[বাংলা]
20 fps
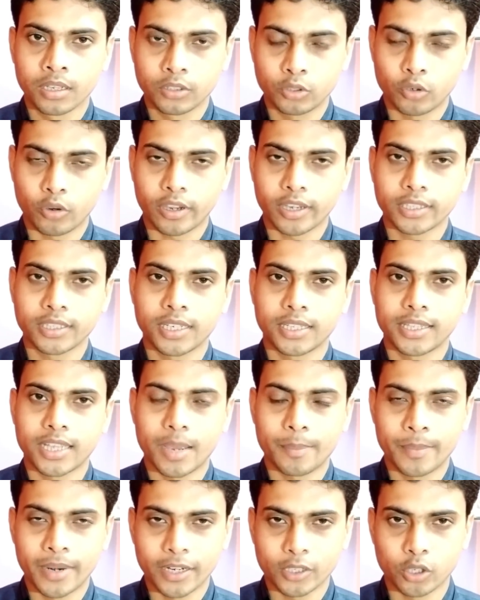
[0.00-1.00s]
চকের সাথে
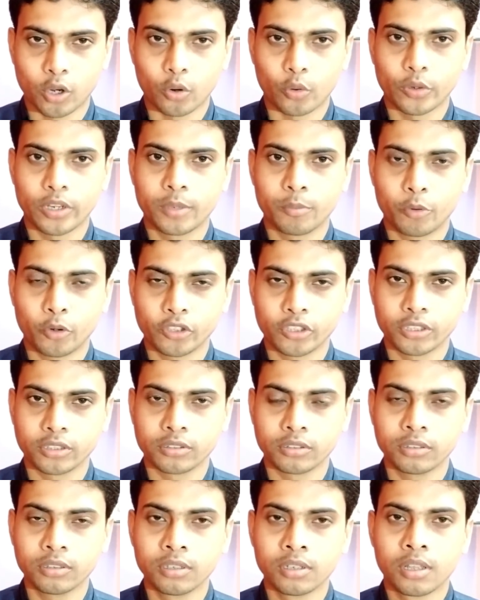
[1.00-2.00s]
আপনারা সকলেই পরিচিত
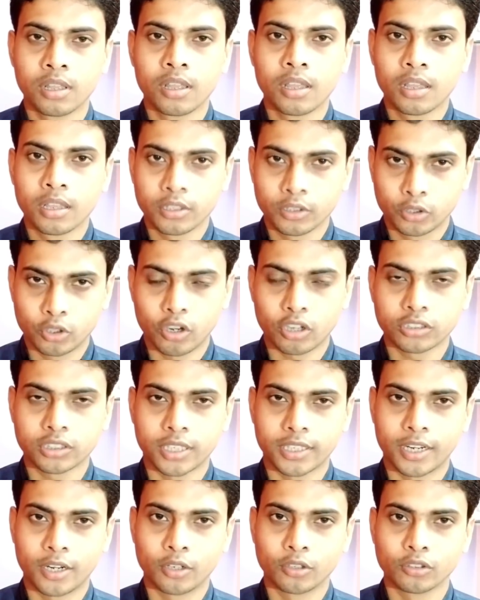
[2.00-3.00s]
চক
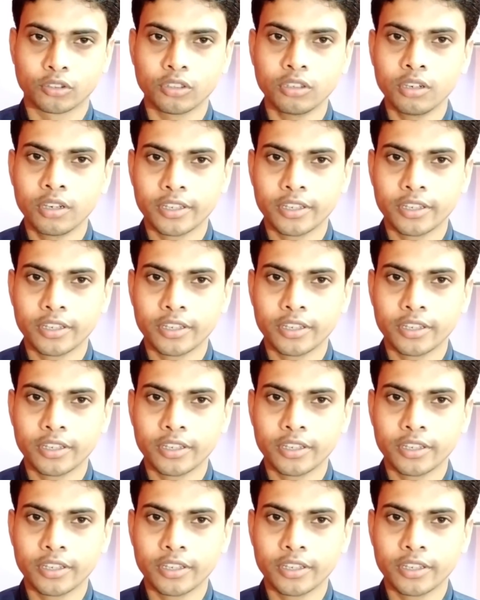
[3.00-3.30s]
সাধারণত